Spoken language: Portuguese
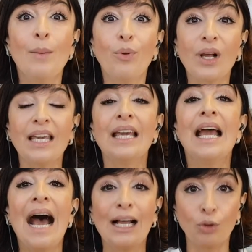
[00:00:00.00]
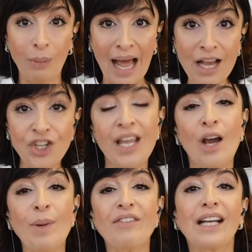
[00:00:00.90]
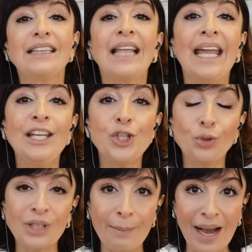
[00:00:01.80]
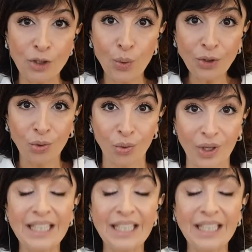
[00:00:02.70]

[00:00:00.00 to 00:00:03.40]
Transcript: porque a dublagem é uma vertente do trabalho do ator.